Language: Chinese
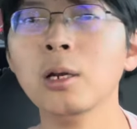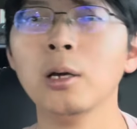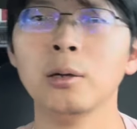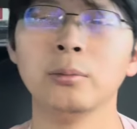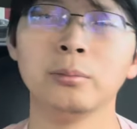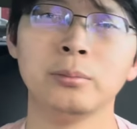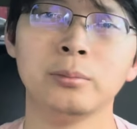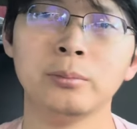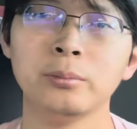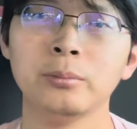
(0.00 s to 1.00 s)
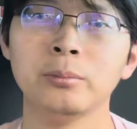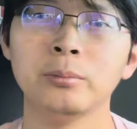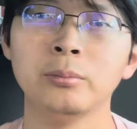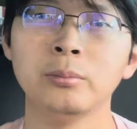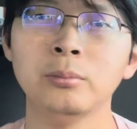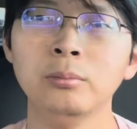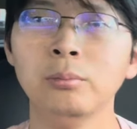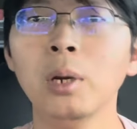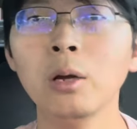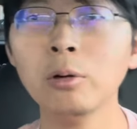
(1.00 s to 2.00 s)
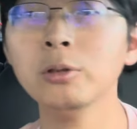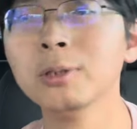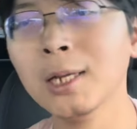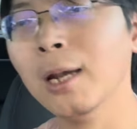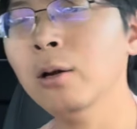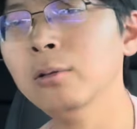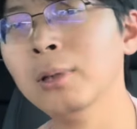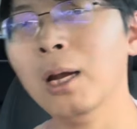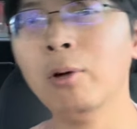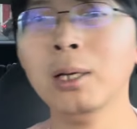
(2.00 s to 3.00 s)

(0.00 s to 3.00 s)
了，美国就采购台湾